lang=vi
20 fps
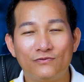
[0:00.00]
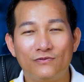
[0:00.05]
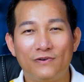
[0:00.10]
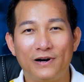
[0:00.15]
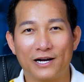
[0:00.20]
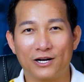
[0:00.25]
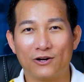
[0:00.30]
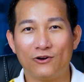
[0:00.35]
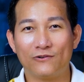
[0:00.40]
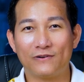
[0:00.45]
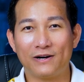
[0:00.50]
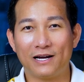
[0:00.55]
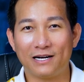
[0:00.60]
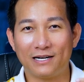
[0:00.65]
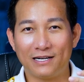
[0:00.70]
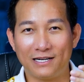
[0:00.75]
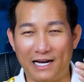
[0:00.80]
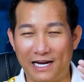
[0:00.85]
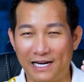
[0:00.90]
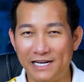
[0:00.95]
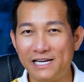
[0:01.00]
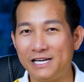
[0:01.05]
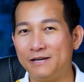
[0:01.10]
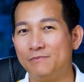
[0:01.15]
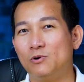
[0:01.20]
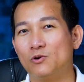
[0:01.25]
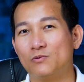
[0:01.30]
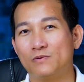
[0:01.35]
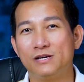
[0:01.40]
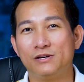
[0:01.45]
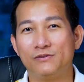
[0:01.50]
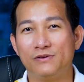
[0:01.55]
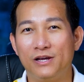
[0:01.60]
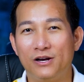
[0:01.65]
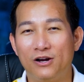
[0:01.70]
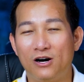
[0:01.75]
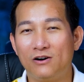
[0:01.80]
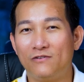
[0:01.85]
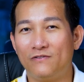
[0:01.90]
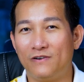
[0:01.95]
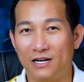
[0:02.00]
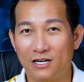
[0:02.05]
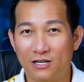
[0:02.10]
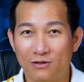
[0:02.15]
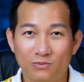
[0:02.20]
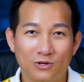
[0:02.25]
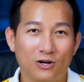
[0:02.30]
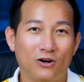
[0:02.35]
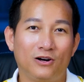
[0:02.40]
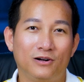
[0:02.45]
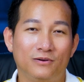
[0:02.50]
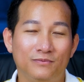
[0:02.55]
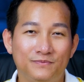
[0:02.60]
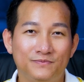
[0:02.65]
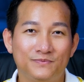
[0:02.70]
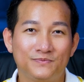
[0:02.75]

và con đang trải nghiệm một điều gì đó phải không con